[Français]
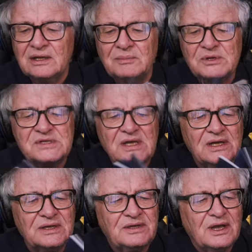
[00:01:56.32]
Comment à
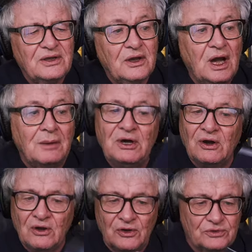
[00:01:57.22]
l'intérieur Ah ben
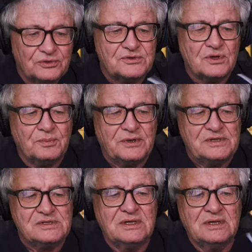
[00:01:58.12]
encore une autre
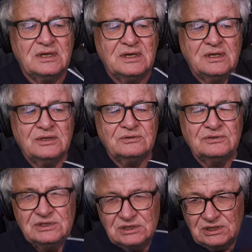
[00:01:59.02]
surprise. Tu te
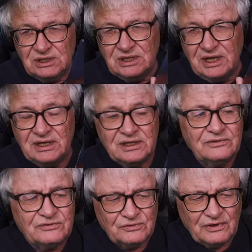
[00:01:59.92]
dis, un
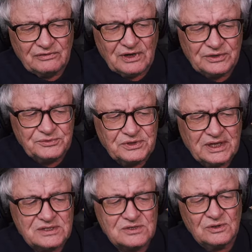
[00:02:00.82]
livre, tu vas voir du
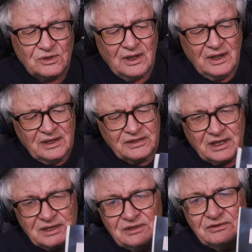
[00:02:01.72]
texte. Non,
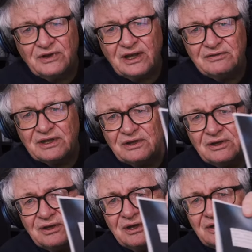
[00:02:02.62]
d'un livre avec
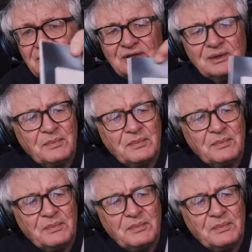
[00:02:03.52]
euh, des